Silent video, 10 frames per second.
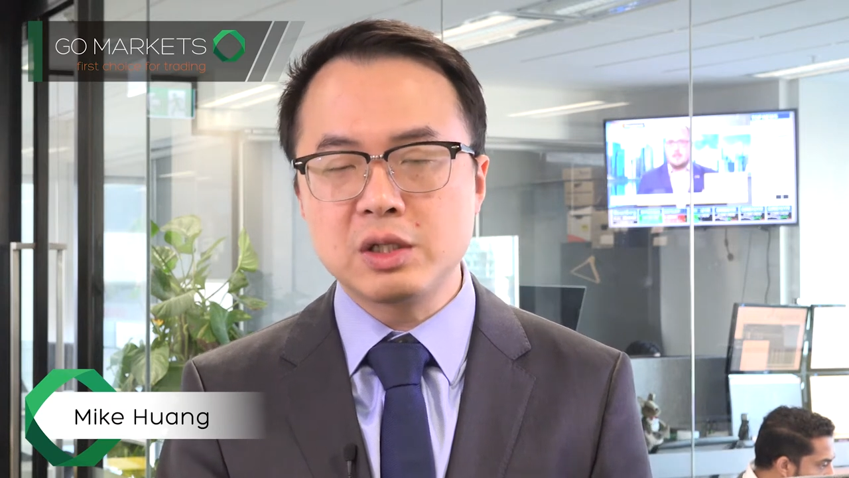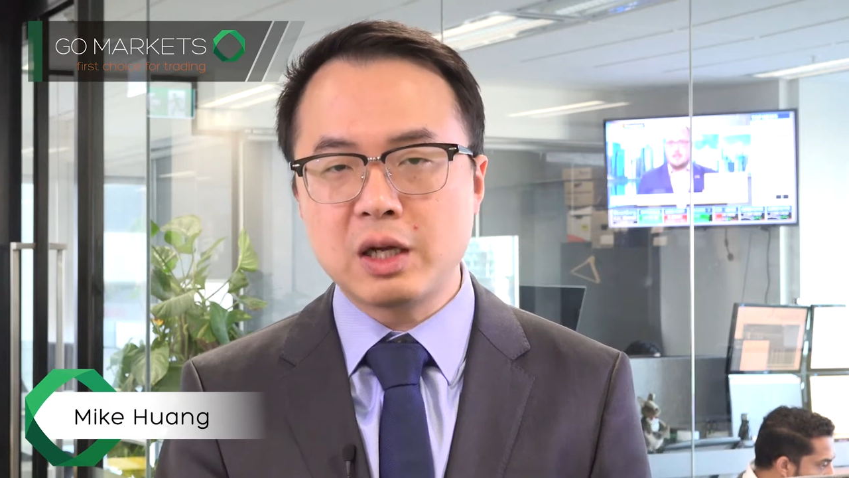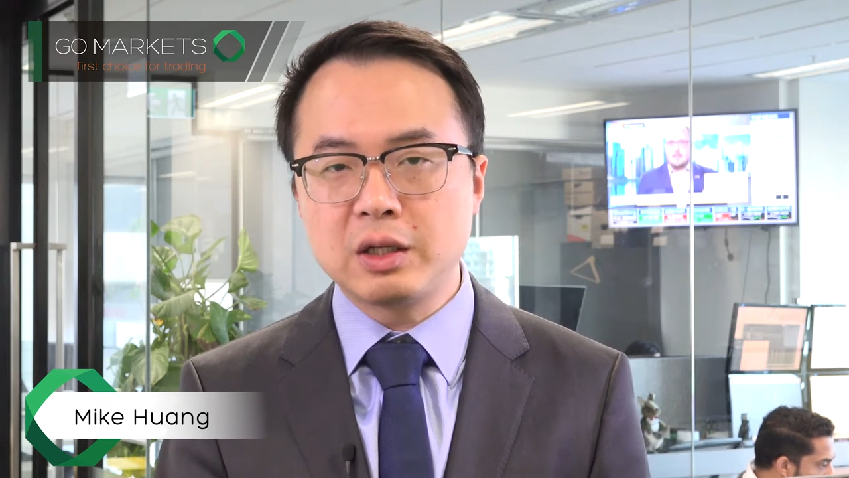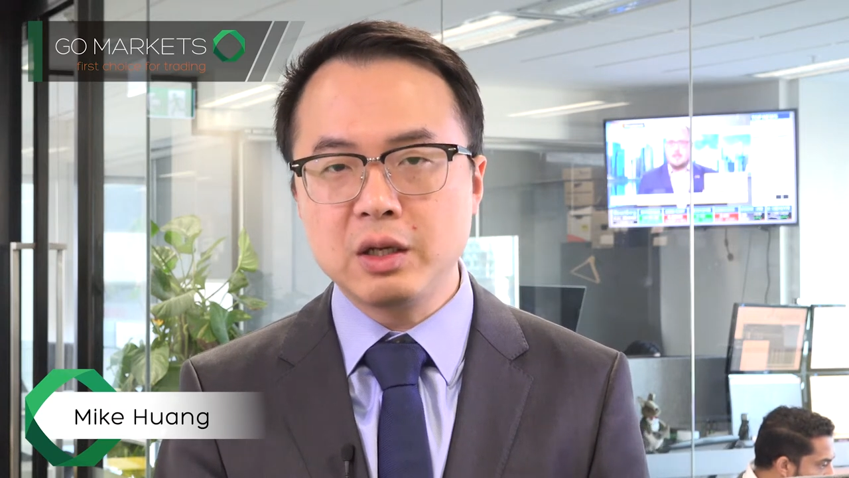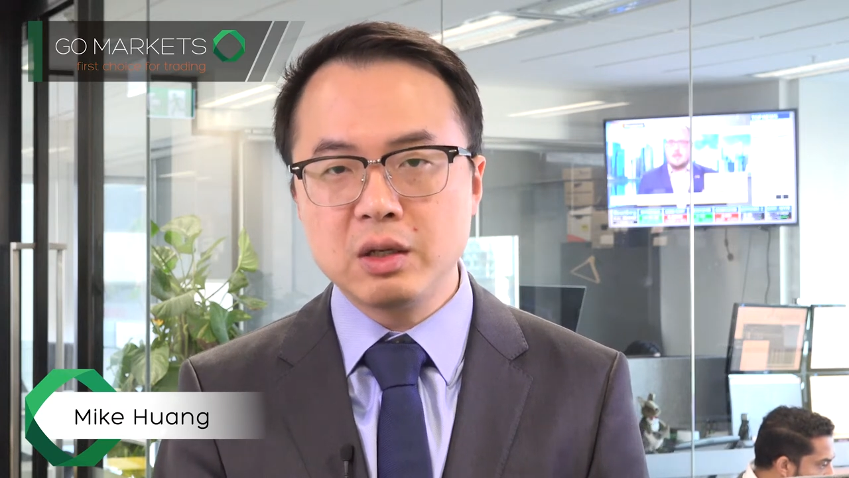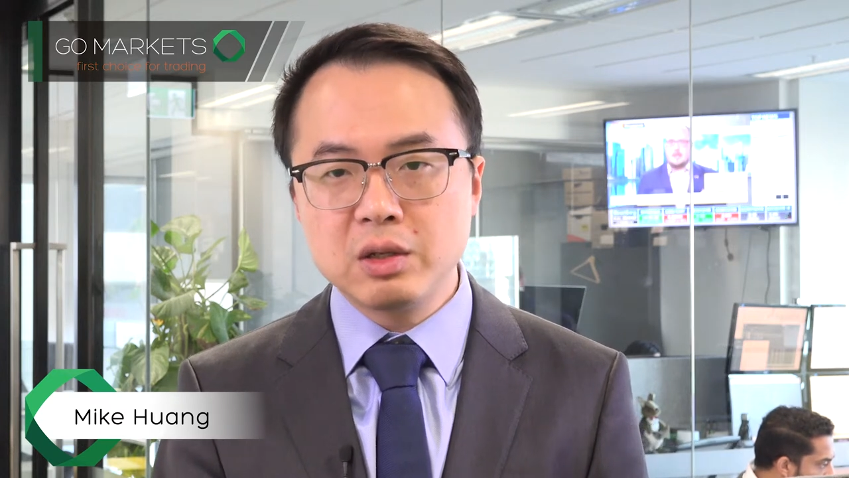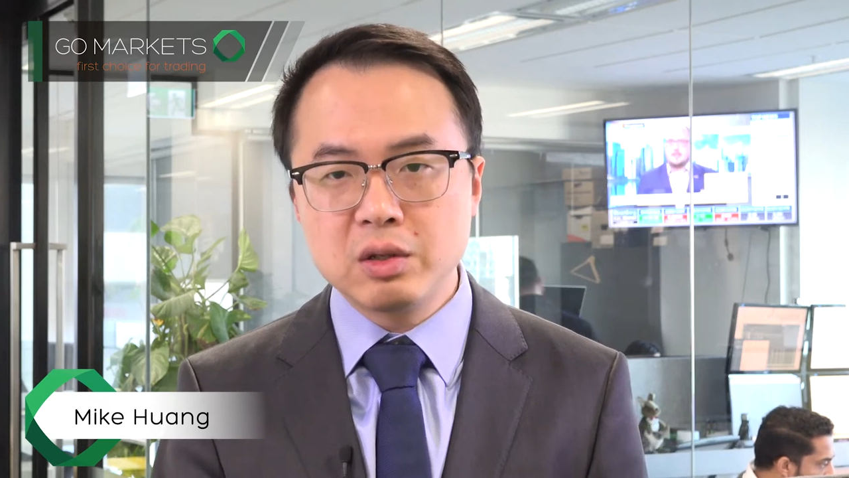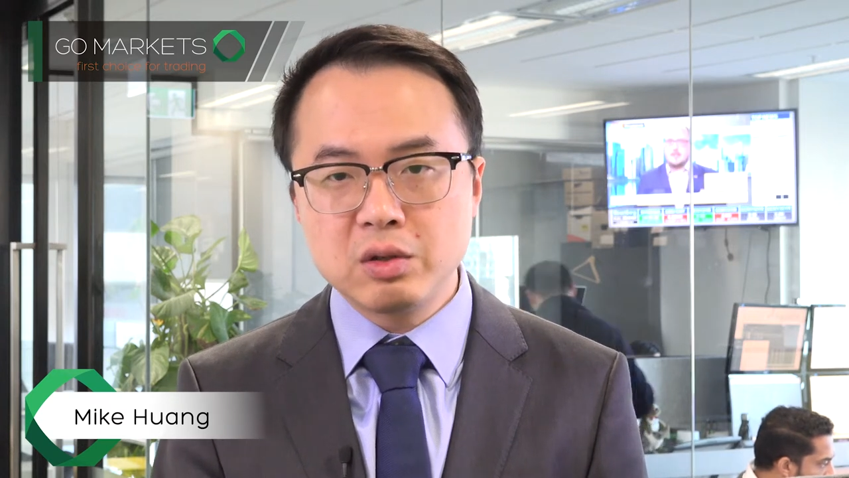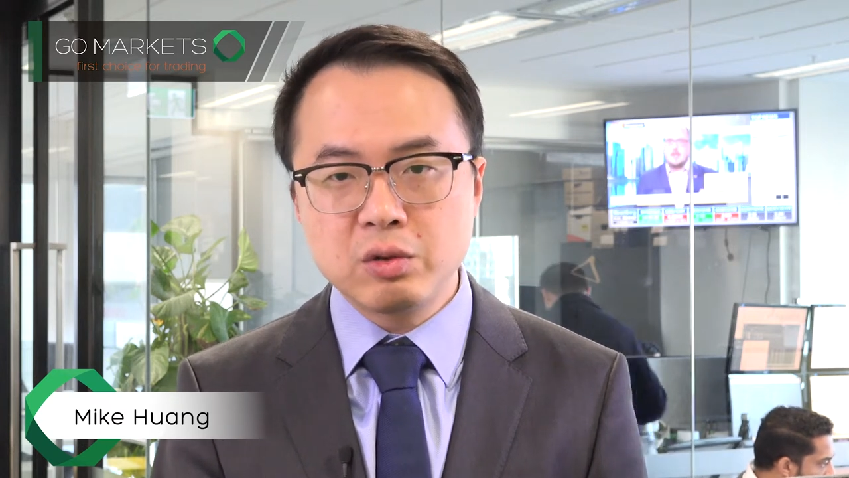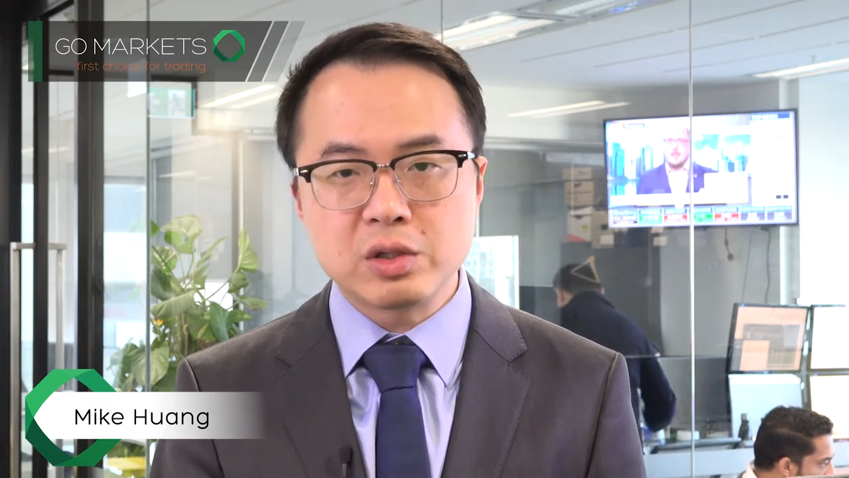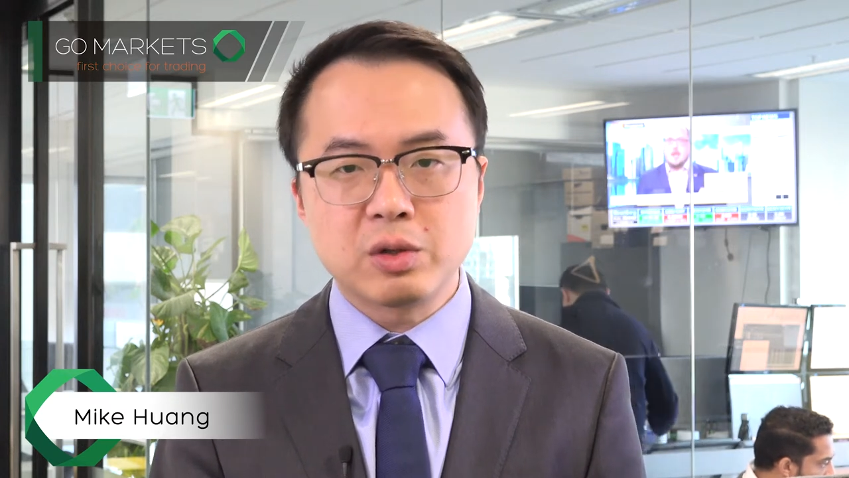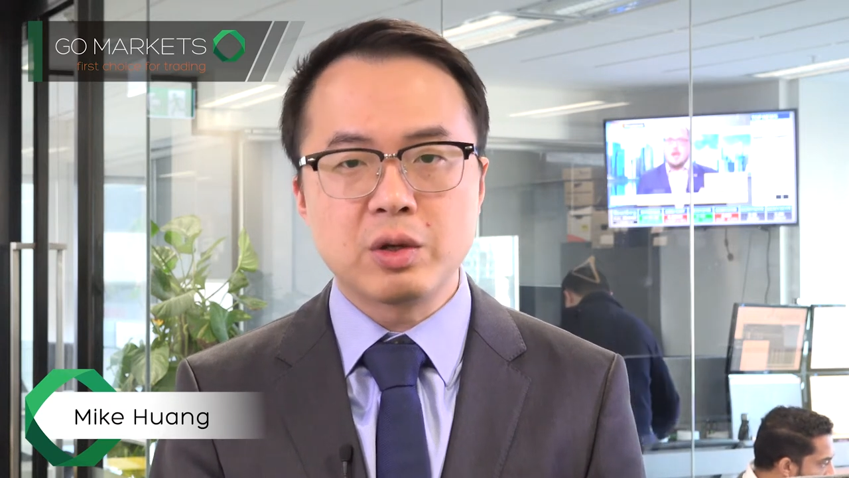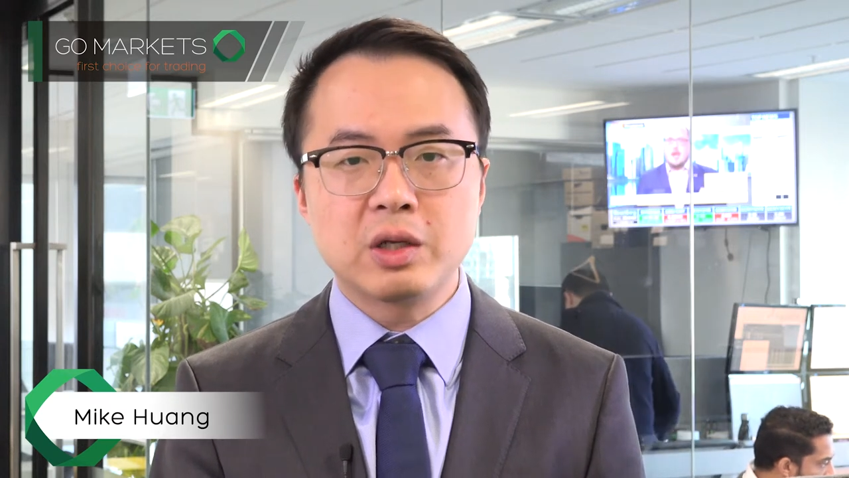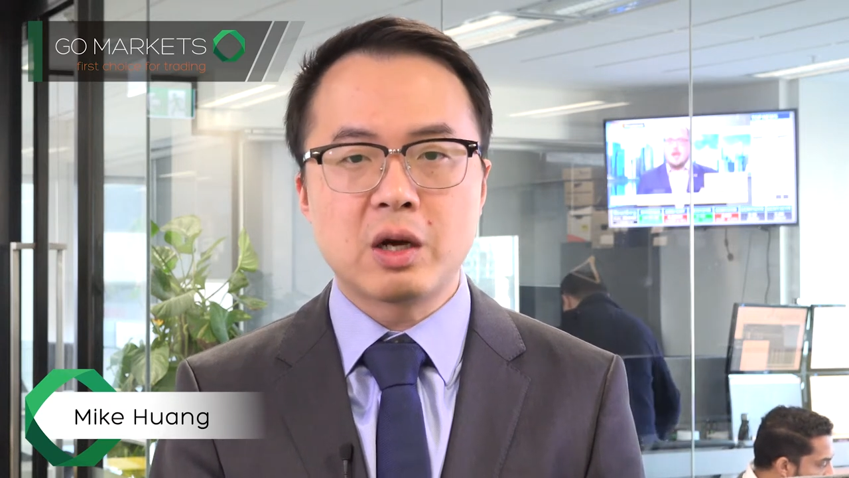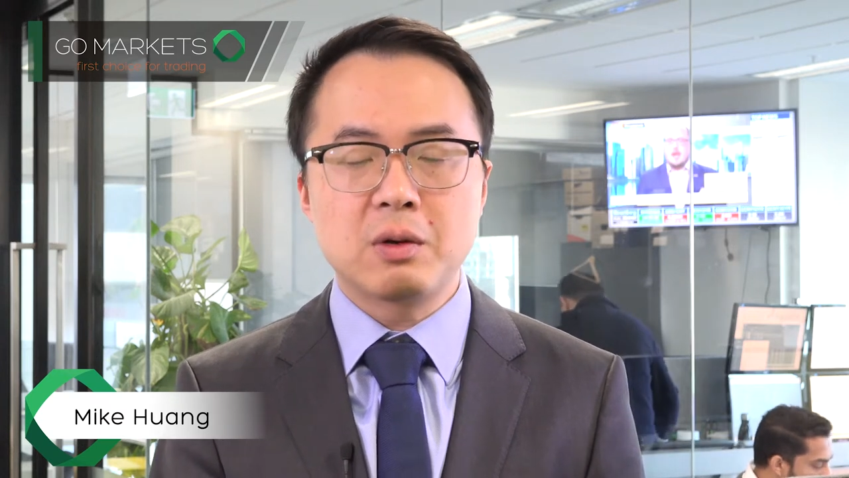下跌或者
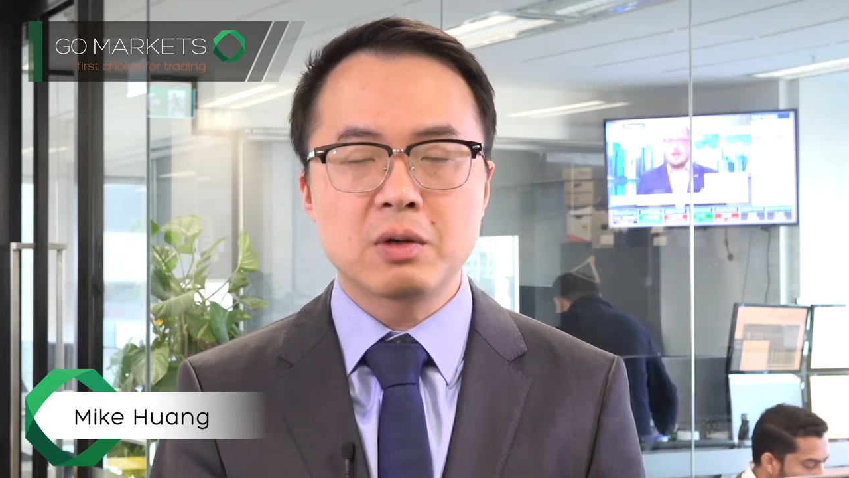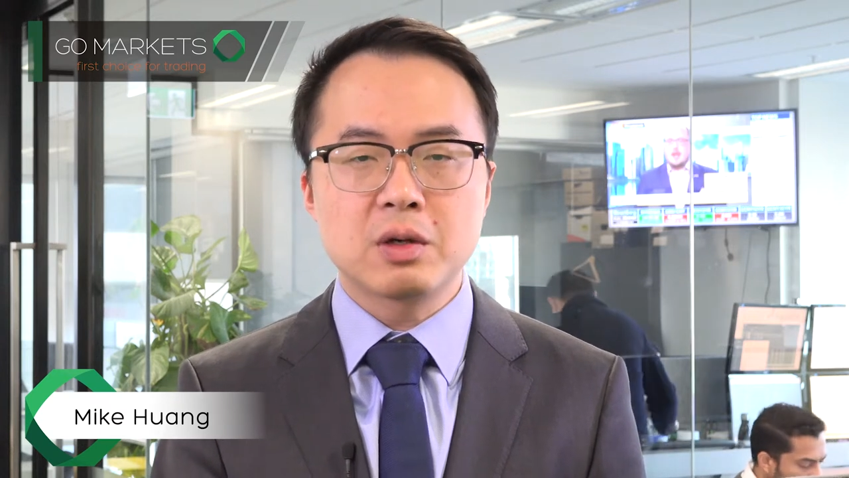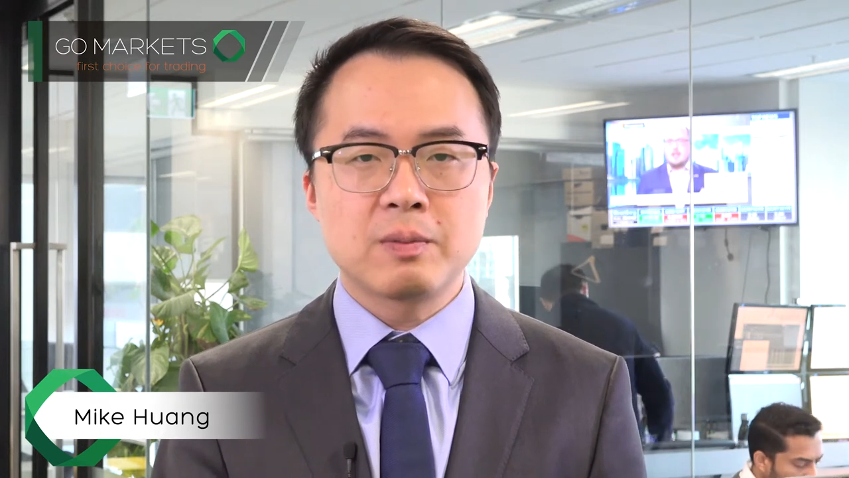回调，